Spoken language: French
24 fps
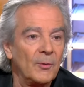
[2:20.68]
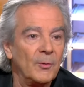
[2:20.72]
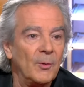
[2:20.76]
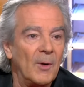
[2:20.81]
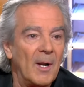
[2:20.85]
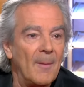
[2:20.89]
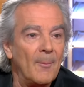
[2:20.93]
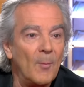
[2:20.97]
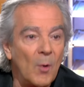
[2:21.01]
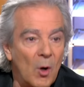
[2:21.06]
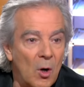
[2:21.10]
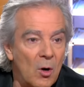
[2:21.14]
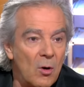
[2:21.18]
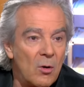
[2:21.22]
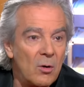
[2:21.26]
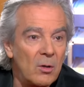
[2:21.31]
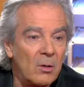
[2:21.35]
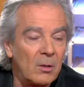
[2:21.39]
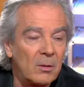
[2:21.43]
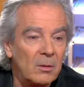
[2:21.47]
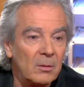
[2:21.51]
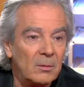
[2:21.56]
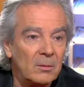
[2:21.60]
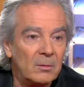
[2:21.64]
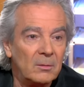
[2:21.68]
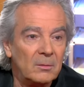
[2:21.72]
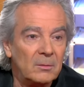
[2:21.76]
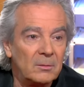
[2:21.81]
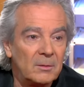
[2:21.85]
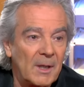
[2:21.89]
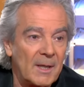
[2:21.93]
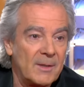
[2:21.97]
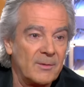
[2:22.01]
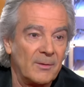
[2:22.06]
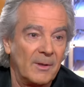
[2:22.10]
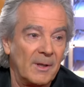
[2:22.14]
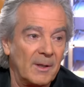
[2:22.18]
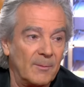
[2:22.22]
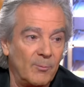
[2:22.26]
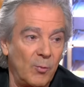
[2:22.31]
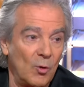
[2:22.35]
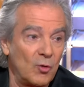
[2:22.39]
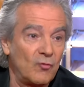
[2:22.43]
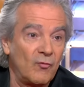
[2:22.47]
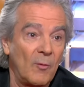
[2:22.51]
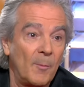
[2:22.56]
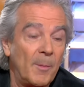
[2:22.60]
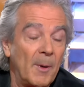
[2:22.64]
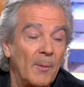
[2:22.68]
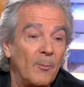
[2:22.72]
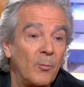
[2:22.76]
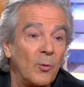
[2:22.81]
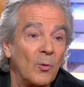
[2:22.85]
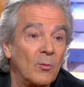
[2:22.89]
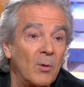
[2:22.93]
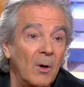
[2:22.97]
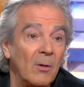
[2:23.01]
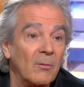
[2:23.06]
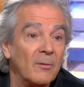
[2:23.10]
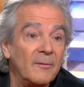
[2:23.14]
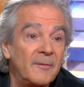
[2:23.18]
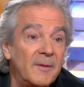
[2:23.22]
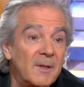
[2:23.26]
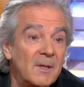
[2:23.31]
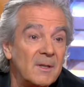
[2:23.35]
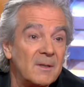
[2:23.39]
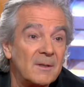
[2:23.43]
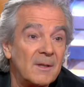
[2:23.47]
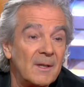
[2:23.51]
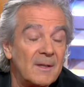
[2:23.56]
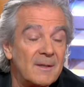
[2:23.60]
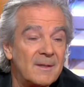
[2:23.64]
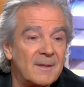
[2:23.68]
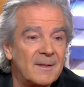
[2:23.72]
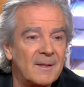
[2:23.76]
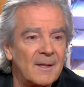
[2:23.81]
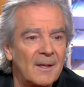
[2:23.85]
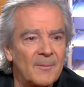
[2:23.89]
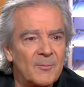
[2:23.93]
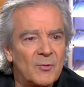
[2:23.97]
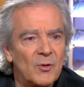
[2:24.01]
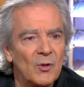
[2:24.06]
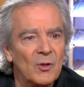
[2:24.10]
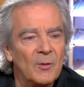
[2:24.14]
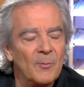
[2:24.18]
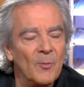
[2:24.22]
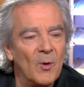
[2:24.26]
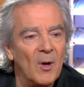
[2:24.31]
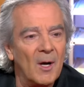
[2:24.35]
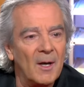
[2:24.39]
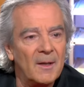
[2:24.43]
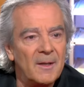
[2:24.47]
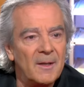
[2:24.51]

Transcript: de la mort, euh, très honnêtement, je ne vois pas pourquoi on vit, ça ne sert absolument à